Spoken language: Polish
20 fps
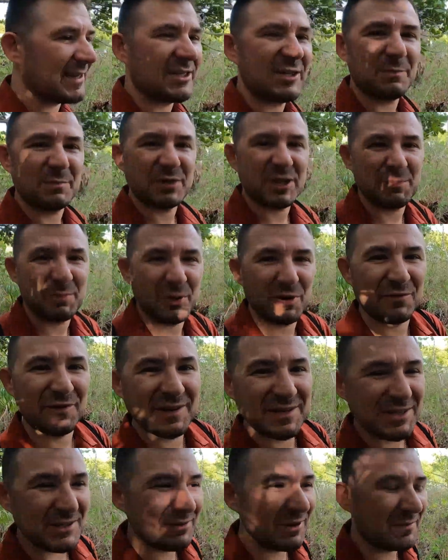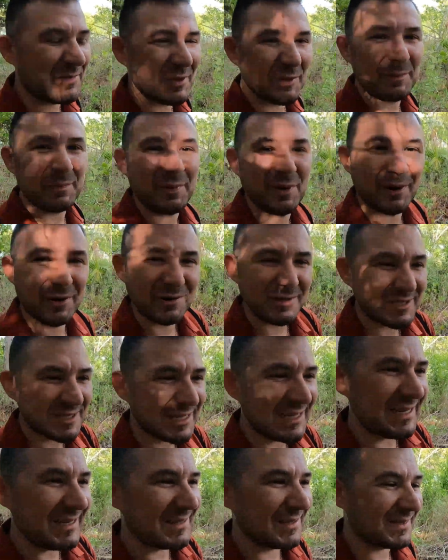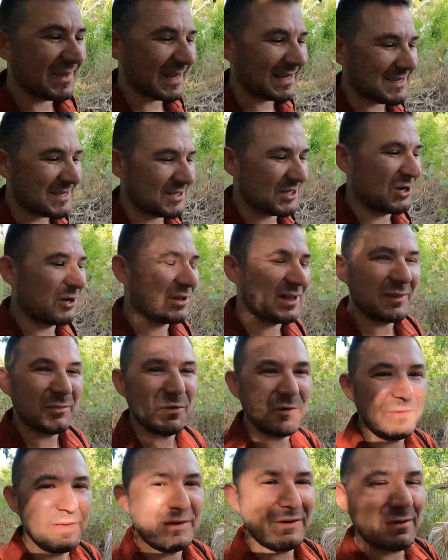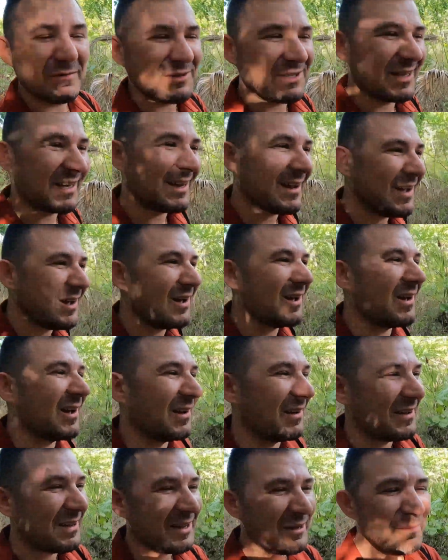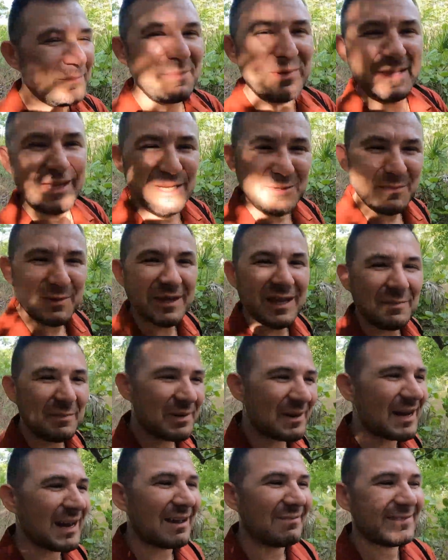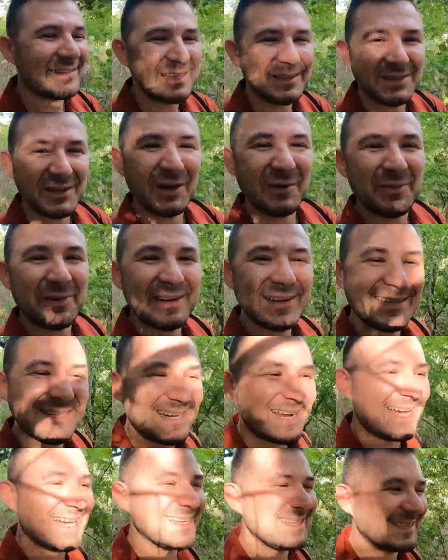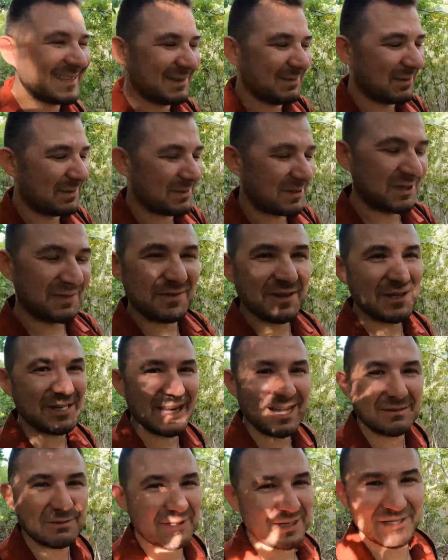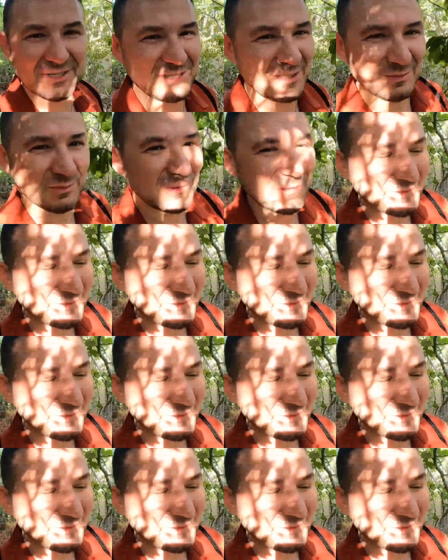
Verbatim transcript: Jak się przeprowadziłam do Polski, to tak ciągle mówiłam, że tak, o, mieliśmy naprawdę dobry czas. I potem się dowiedziałam, że tak się nie